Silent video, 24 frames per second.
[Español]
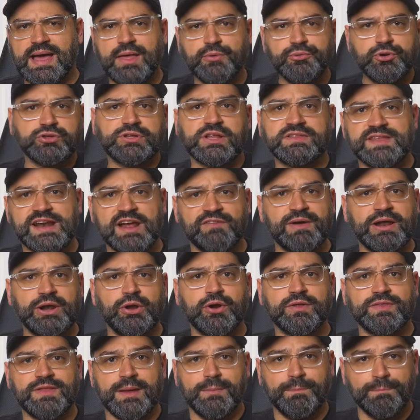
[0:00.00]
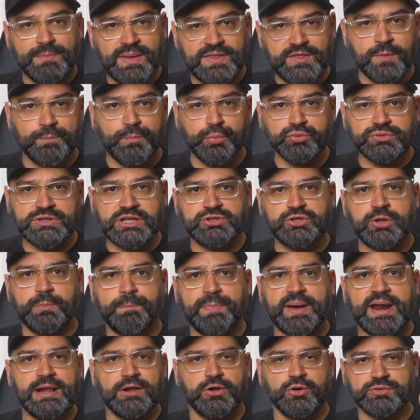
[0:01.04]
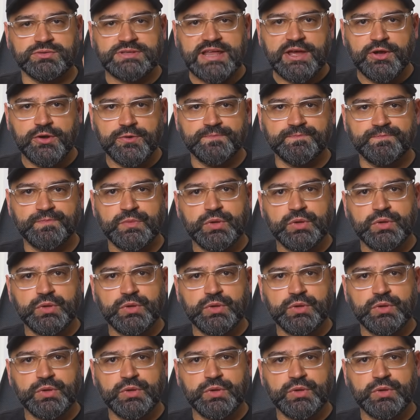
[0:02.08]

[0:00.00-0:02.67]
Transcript: Cada uno tendrá valor de medio puntito para el conteo.